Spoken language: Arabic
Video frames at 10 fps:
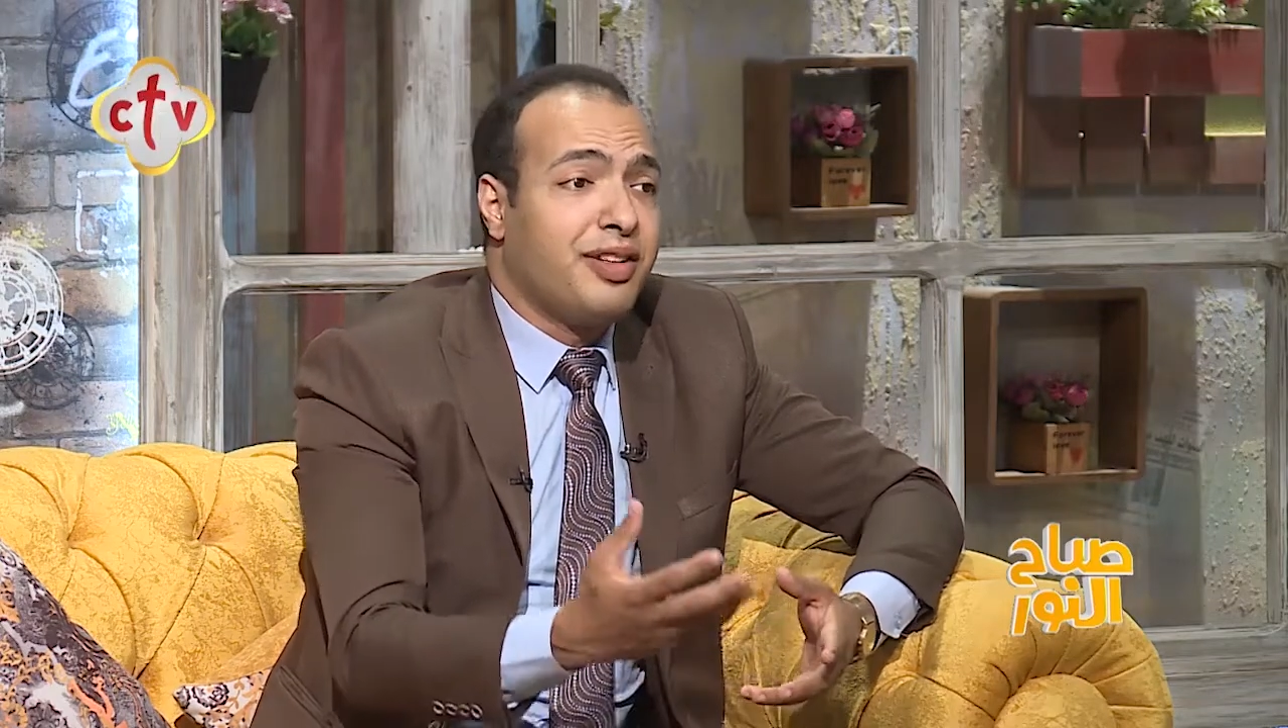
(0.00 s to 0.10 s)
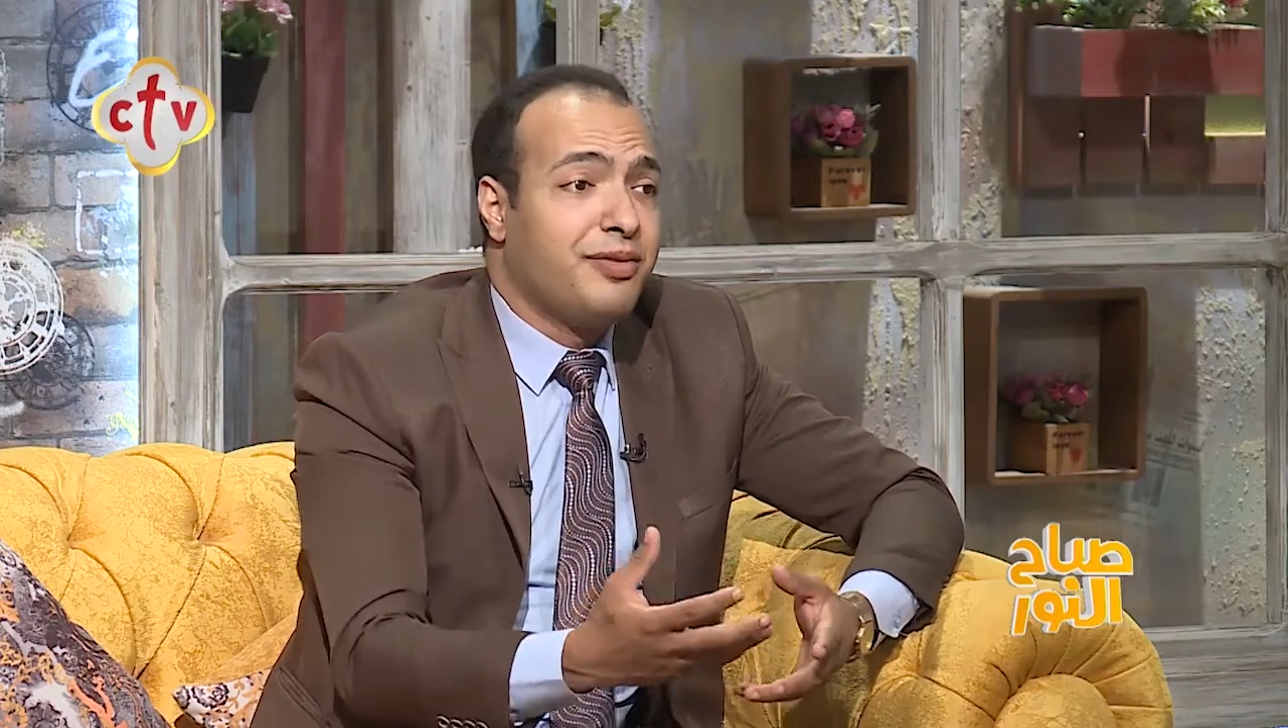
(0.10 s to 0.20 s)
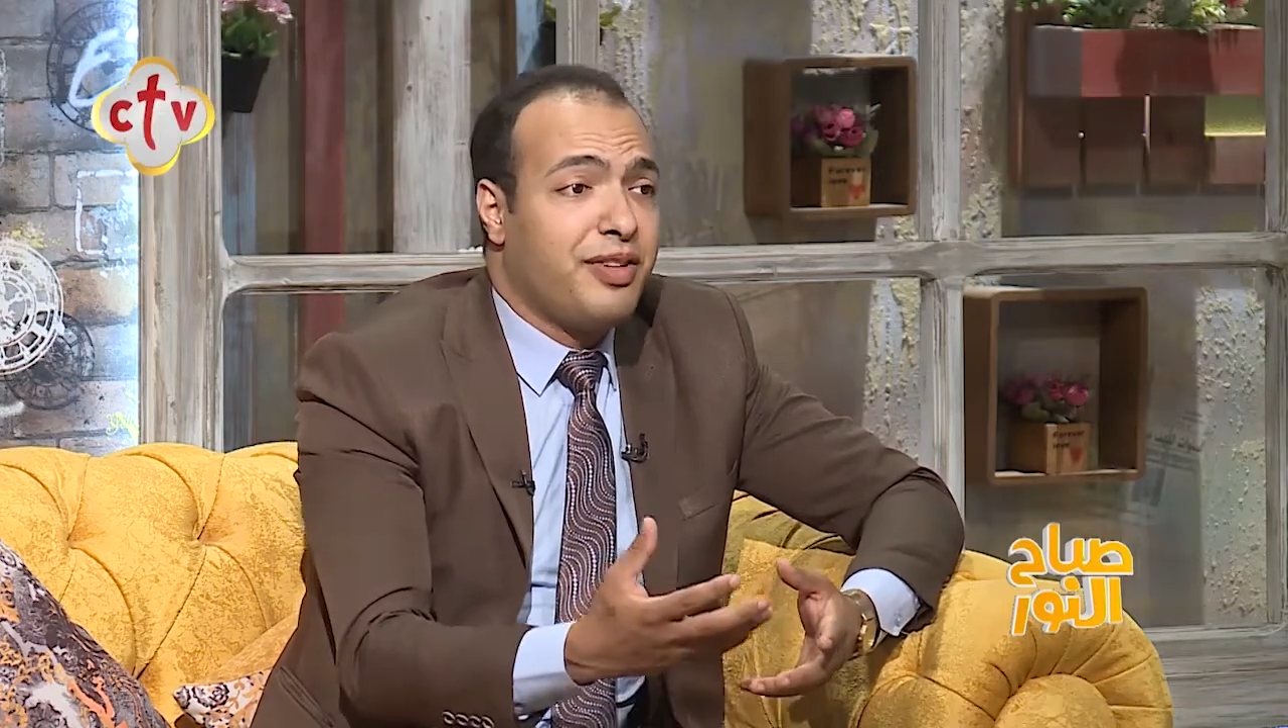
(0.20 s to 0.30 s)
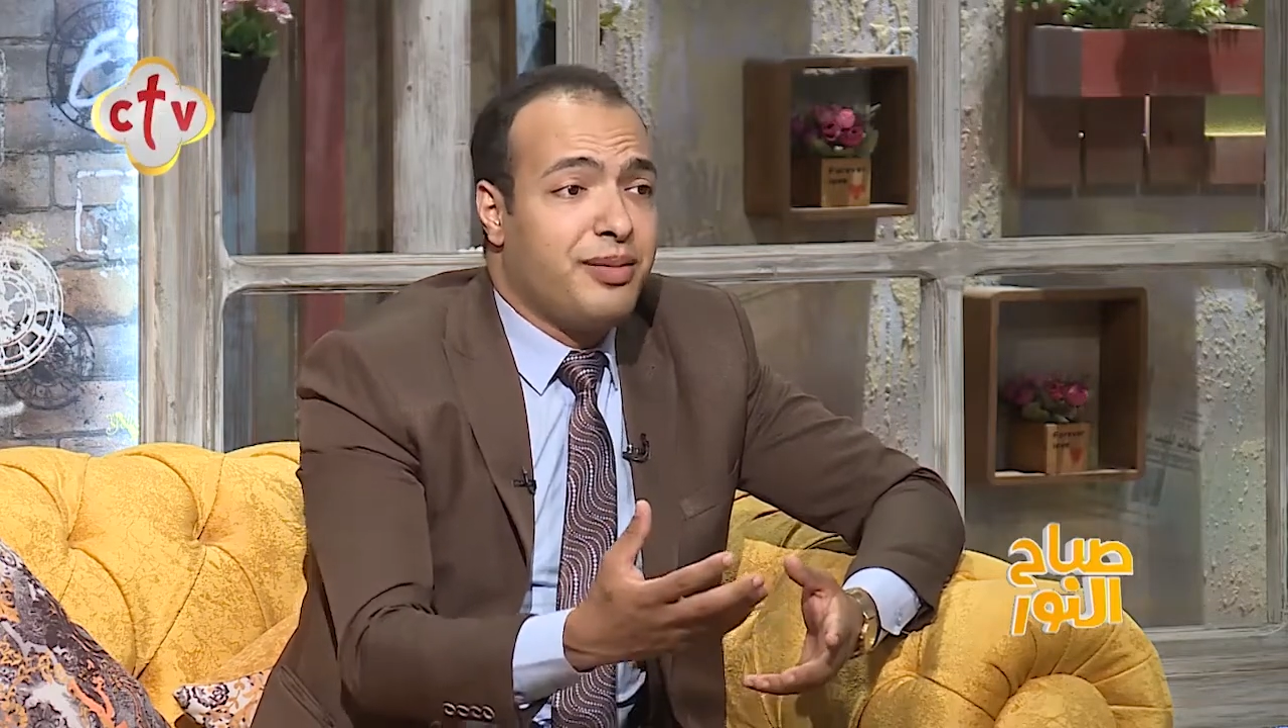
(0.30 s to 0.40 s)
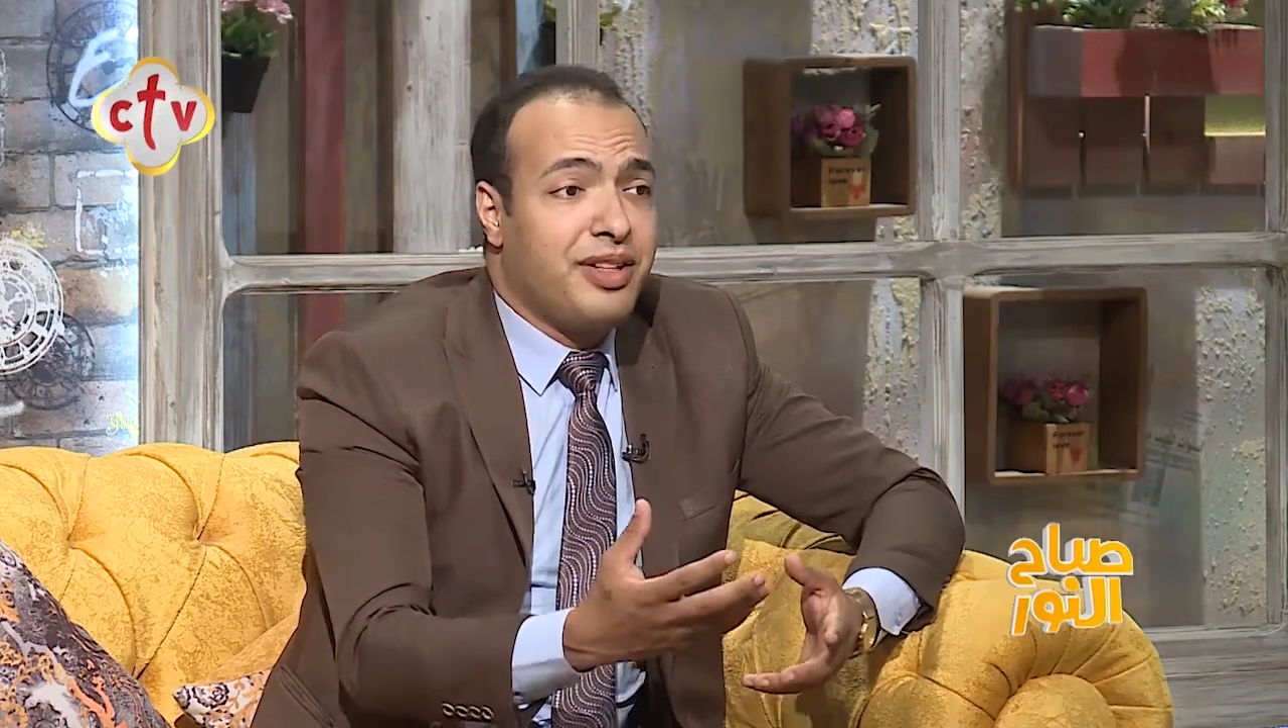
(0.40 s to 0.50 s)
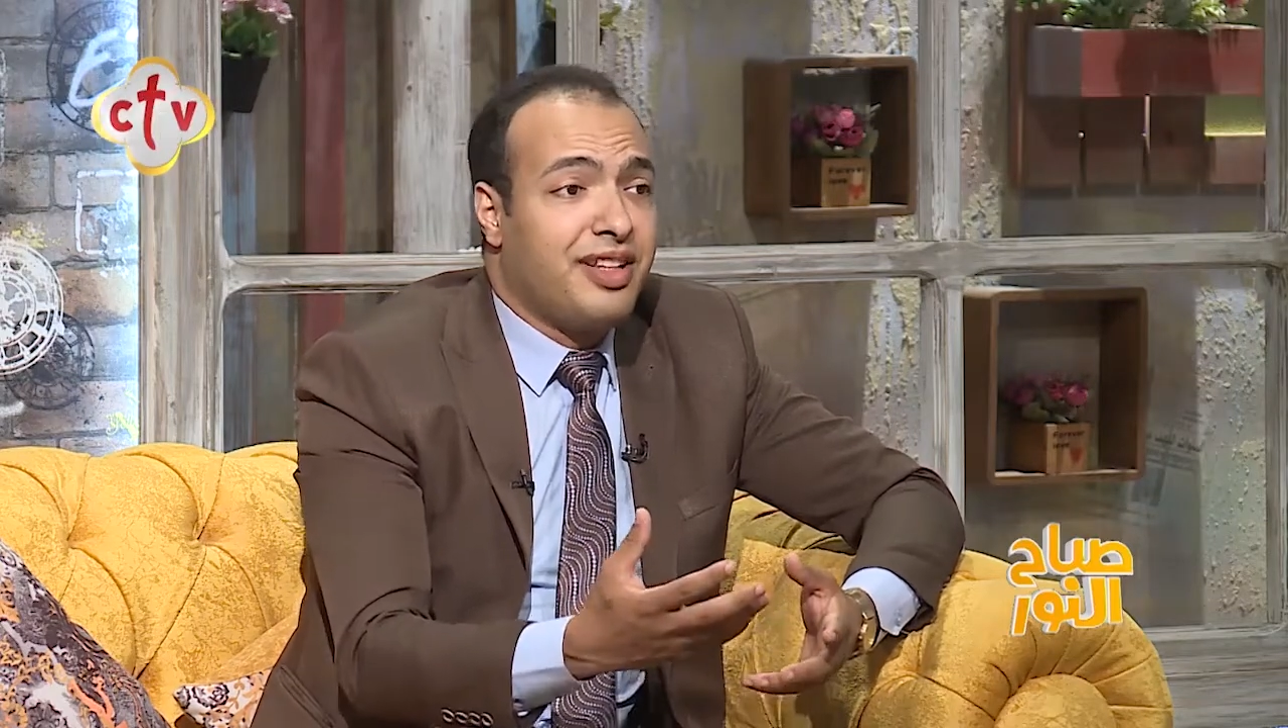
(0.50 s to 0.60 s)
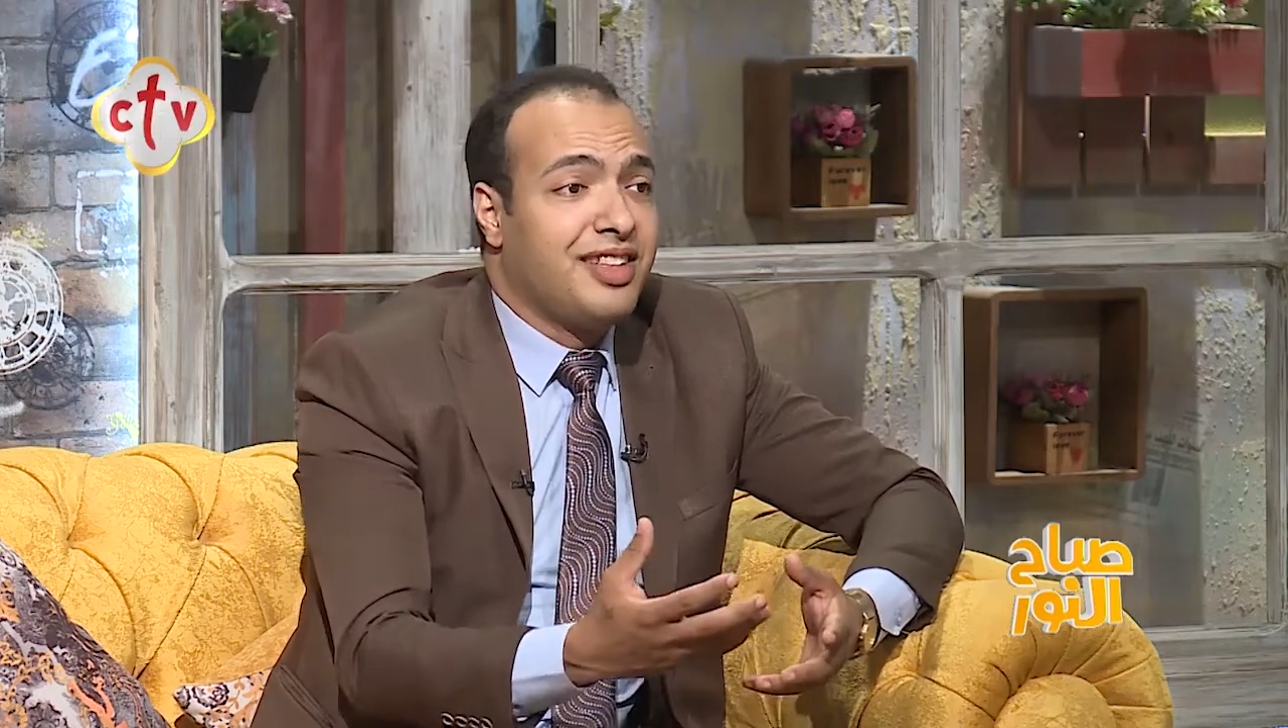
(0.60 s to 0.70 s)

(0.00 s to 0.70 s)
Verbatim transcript: في ابانا